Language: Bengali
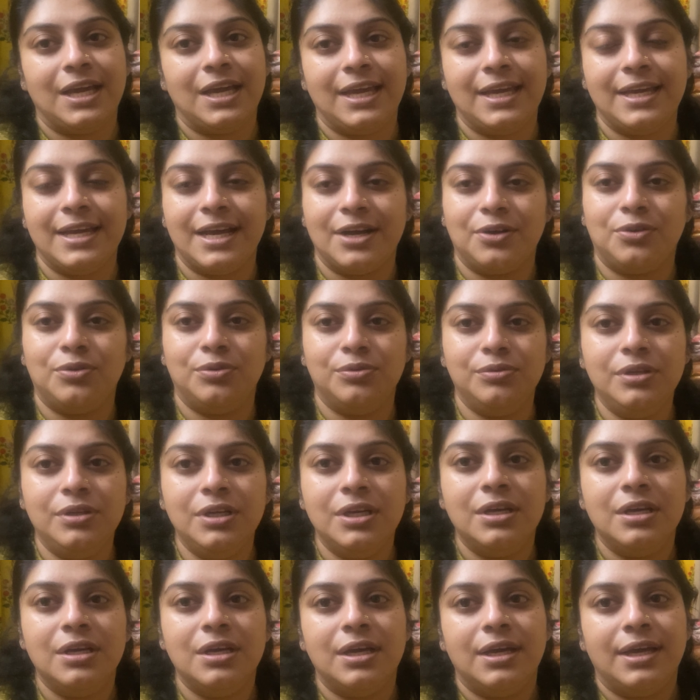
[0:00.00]
এই এখন
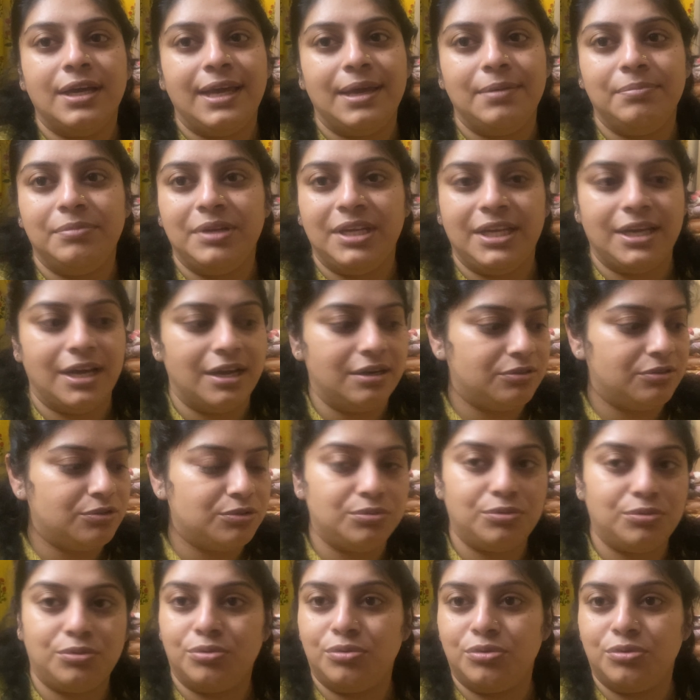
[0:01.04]
এমনি আর
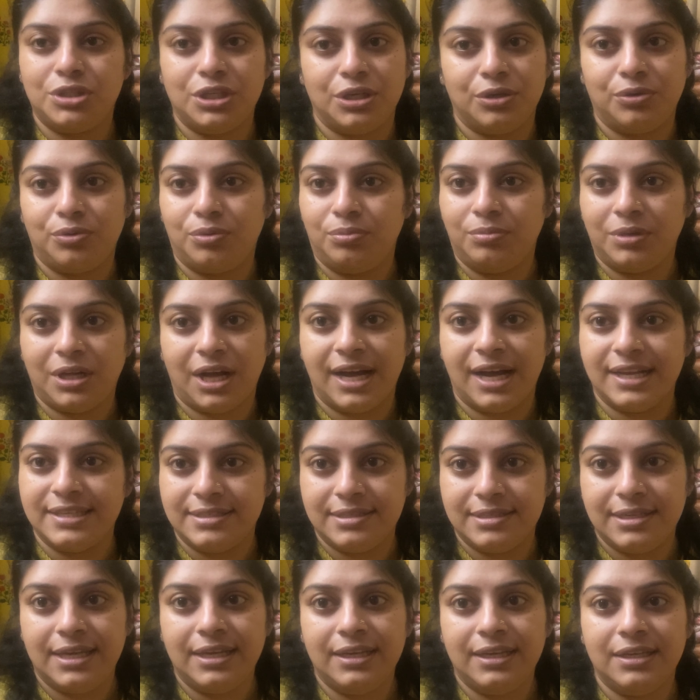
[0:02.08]
কোনো সেরকম কাজ
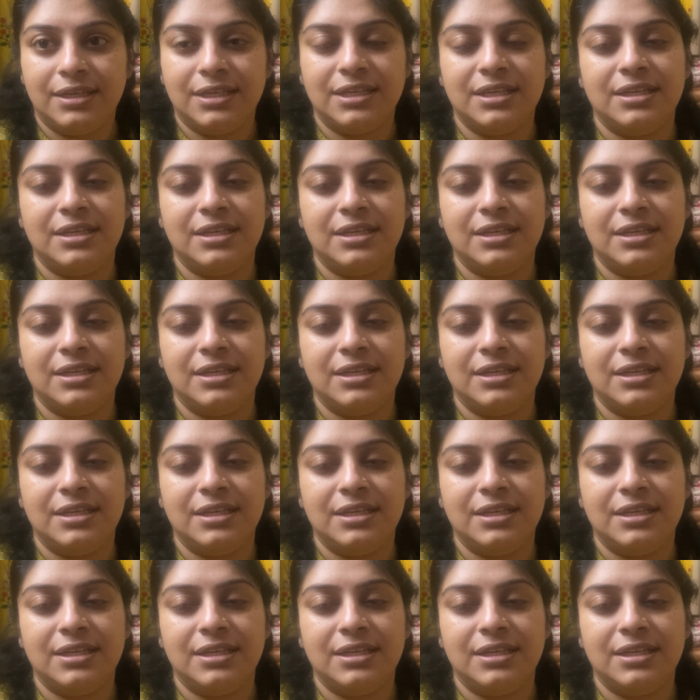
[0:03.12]
নেই